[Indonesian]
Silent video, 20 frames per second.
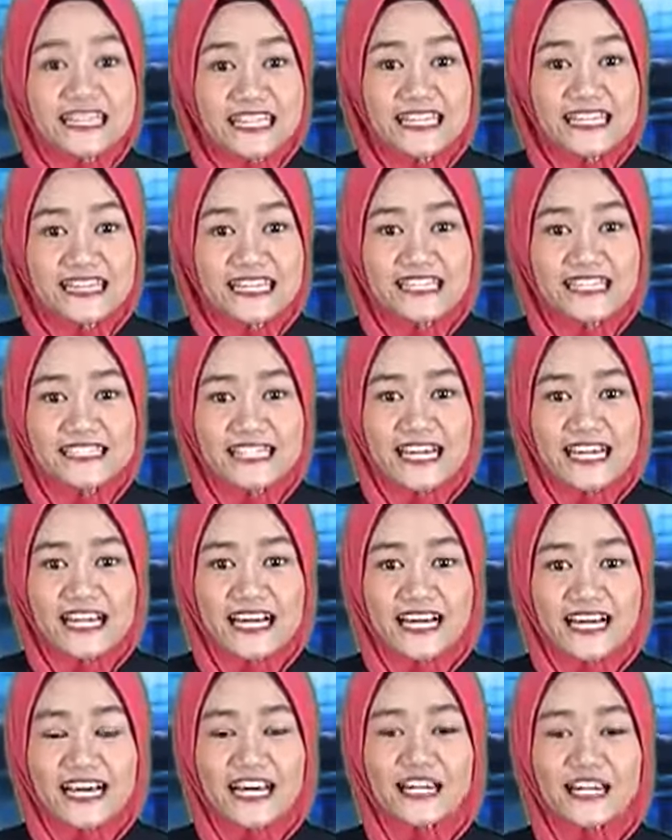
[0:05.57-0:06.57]
ini dan
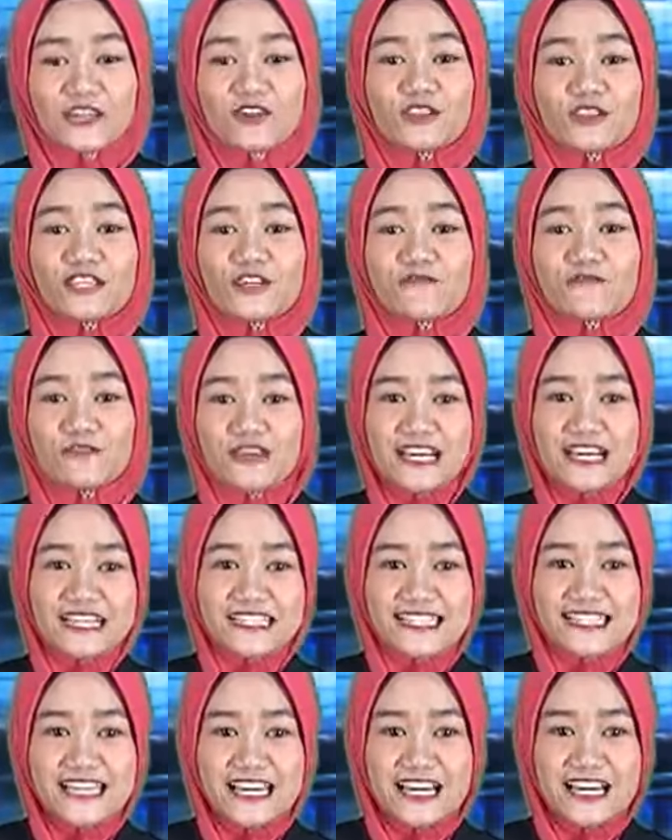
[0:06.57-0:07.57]
nyalakan
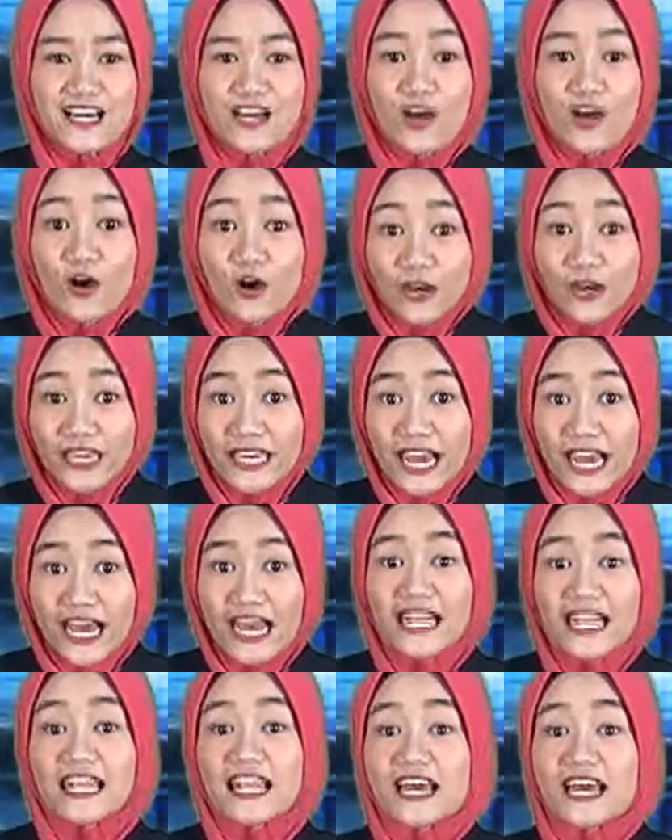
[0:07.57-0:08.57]
notifikasinya. Oh
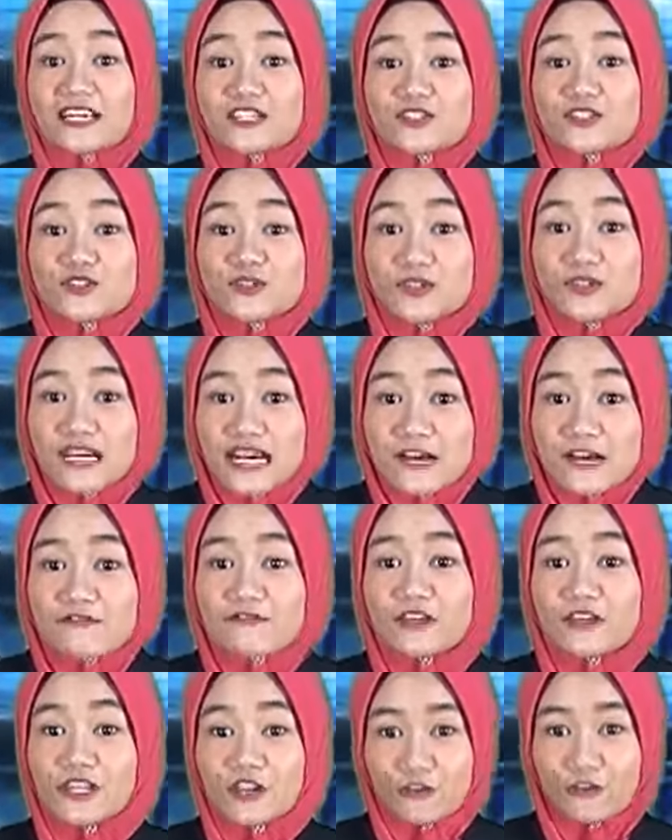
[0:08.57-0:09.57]
ya, like
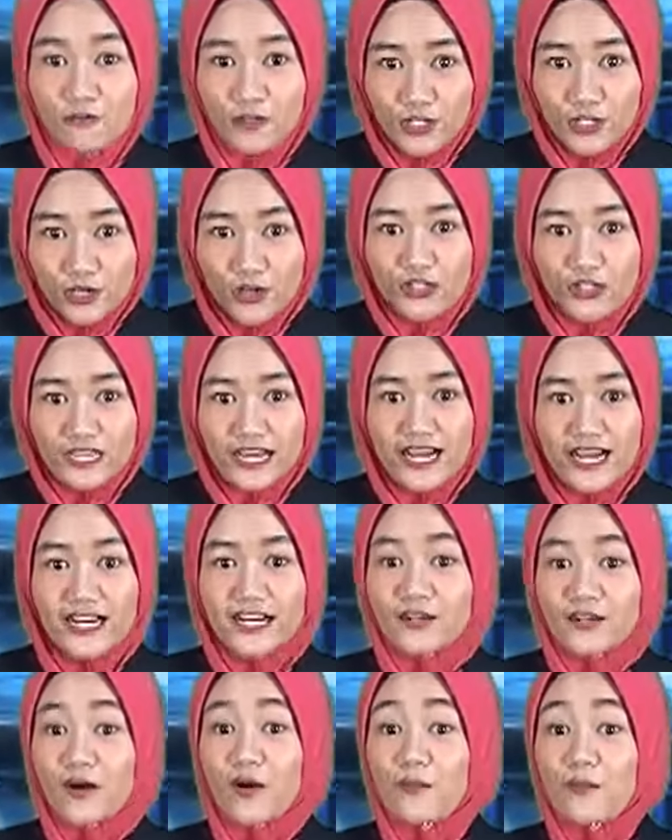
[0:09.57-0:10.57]
juga
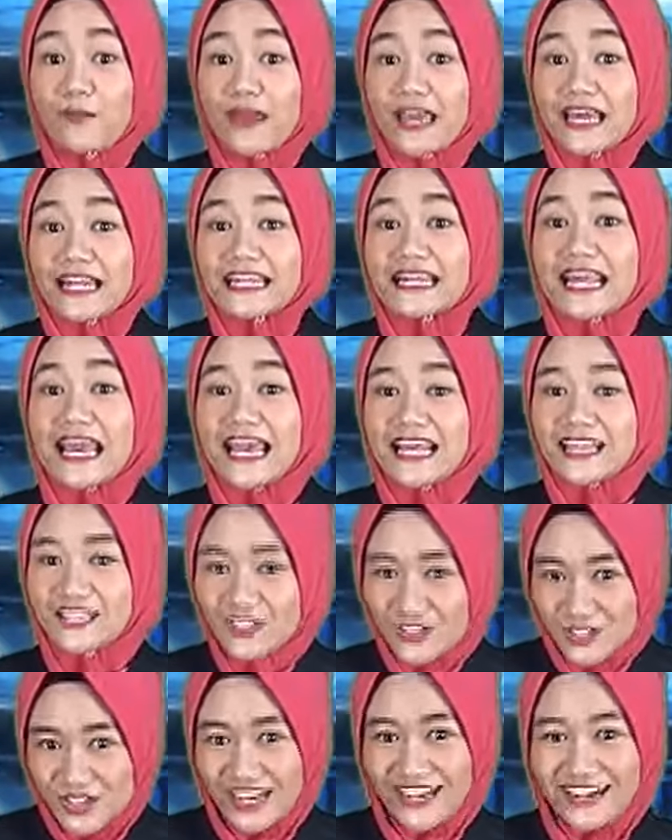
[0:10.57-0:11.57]
video-videonya, comment
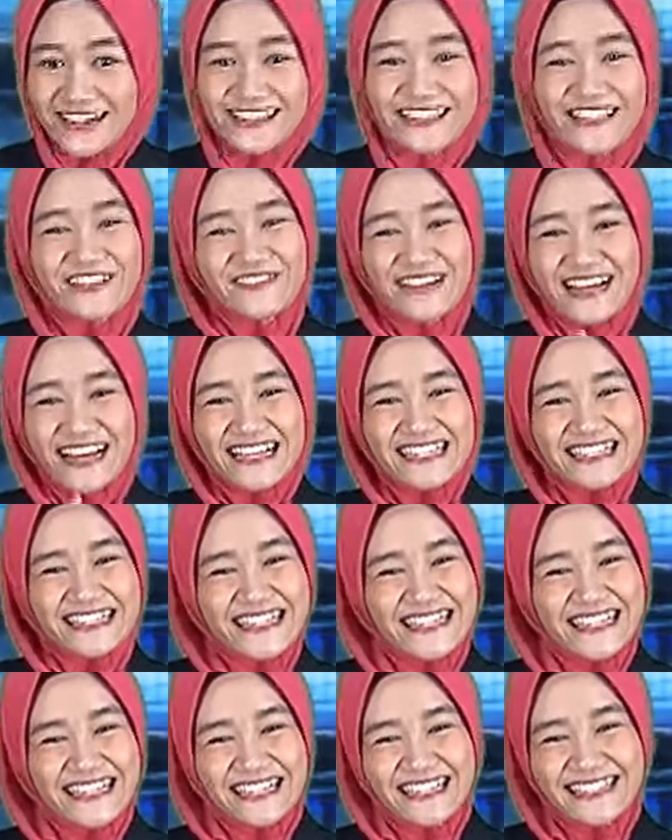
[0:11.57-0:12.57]
and share. Terima
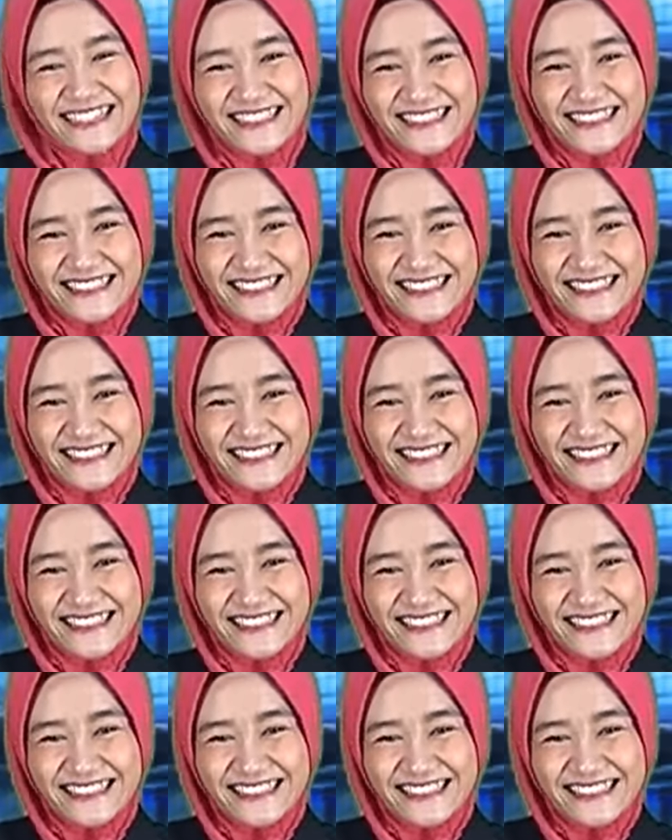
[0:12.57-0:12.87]
kasih.